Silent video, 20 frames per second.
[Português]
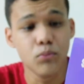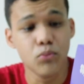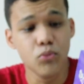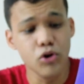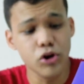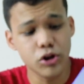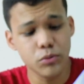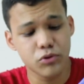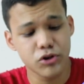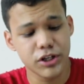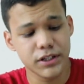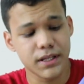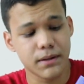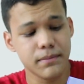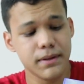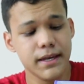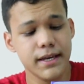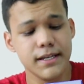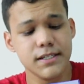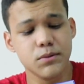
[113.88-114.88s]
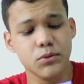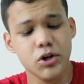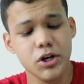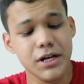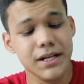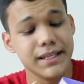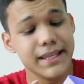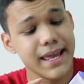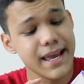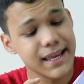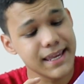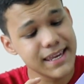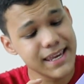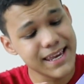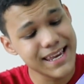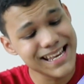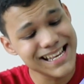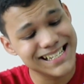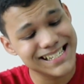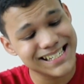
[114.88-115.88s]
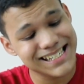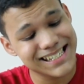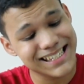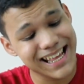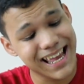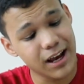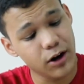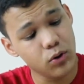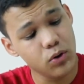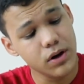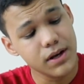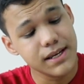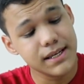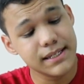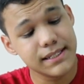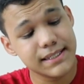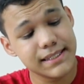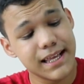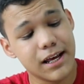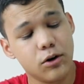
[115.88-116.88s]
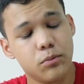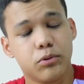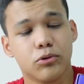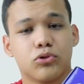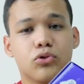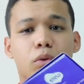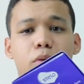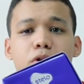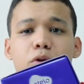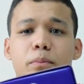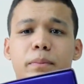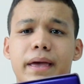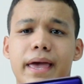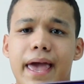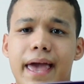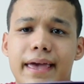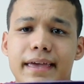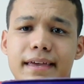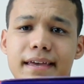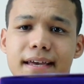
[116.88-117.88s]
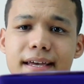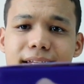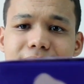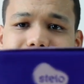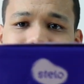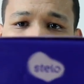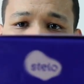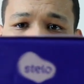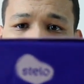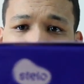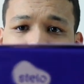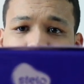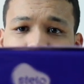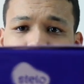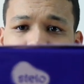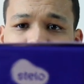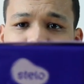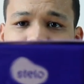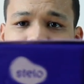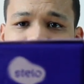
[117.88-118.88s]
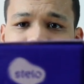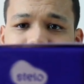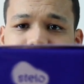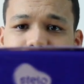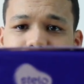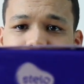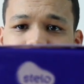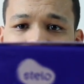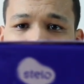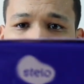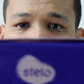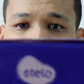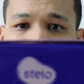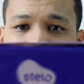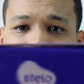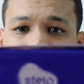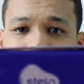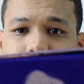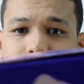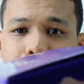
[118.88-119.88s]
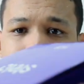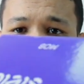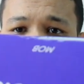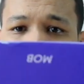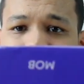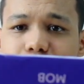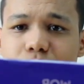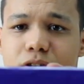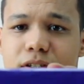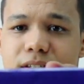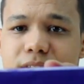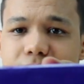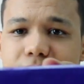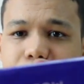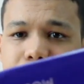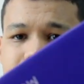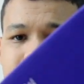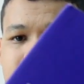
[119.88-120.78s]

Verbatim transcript: muito bonita mesmo. Tem aqui Estelo, estelo.com.br, tá tudo direitinho aí para você,